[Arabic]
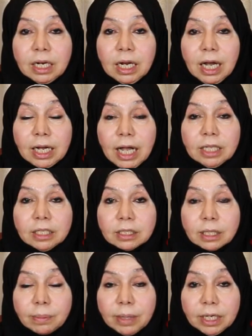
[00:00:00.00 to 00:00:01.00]
الحاجات
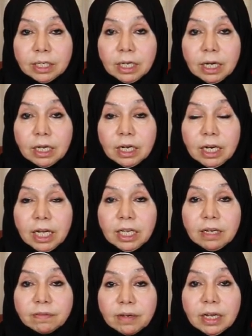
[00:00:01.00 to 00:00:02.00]
الطبيعية اللي
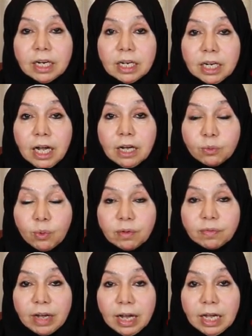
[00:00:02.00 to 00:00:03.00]
هي فعلا ليها
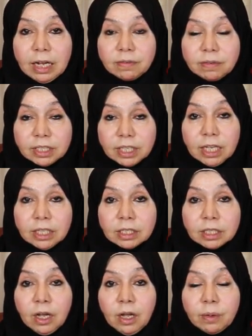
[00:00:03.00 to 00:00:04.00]
دور فعال في
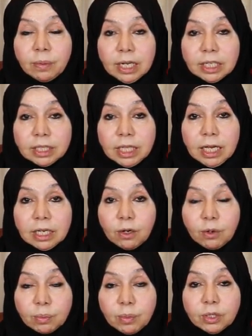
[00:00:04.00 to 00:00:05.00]
زيادة وإنتاج
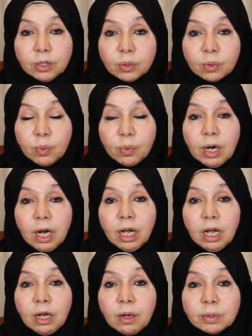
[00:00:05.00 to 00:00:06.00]
هرمون الذكورة
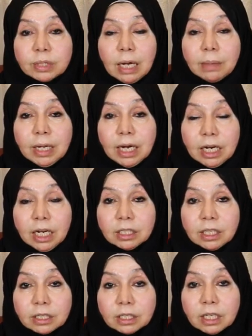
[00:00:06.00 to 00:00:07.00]
واتعمل عليها
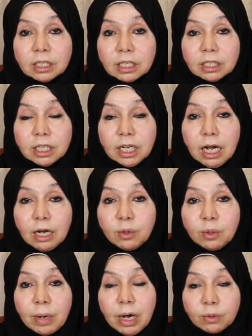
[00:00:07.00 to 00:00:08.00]
دراسات كتيره
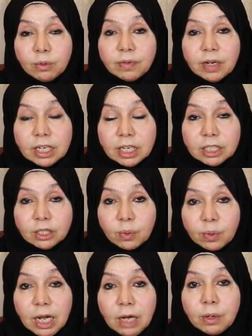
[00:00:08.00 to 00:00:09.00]
قوي ومعروفه للناس
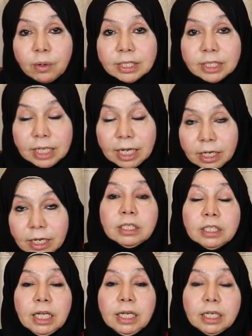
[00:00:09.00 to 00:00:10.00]
كلها وهو الزنك
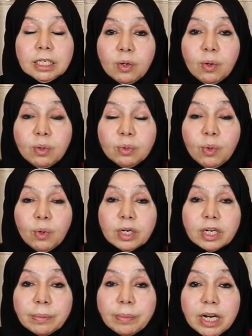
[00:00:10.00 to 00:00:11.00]
الزنك له دور
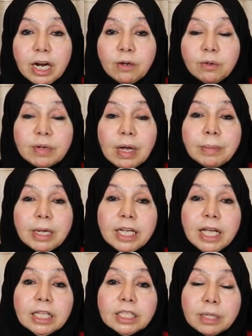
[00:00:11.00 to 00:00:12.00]
كبير قوي في
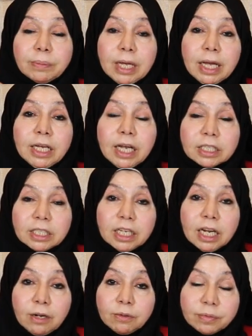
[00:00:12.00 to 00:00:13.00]
عمليات كيميائيه
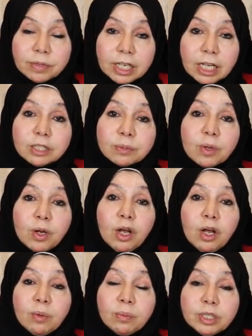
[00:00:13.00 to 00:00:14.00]
كتيره قوي في الجسم
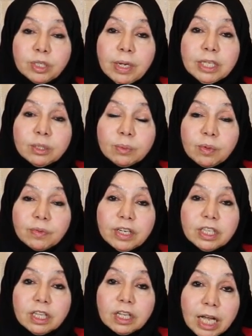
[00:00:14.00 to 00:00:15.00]
ومش بس
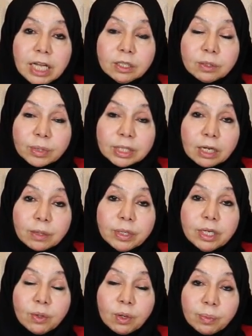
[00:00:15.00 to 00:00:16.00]
مفيد لزياده
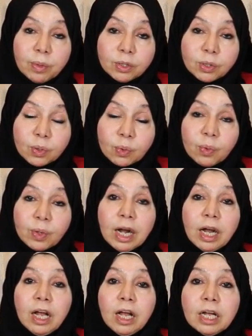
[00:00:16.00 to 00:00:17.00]
وتكوين هرمون
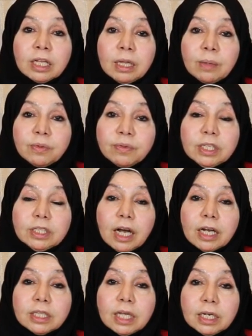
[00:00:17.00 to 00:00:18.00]
الذكوره ده مفيد
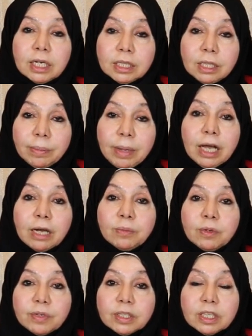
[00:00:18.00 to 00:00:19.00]
ايضا للدماغ
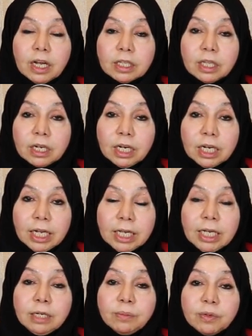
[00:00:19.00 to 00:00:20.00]
مفيد ايضا
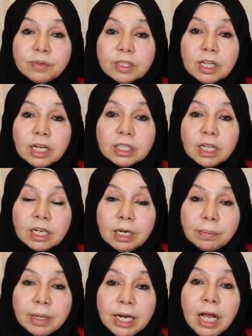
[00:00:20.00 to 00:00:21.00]
للعين مفيد ايضا
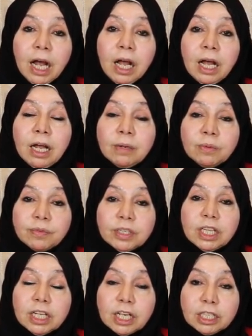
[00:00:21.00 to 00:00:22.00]
للمناعه
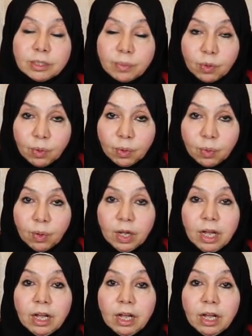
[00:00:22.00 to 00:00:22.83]
مفيد للجسم كله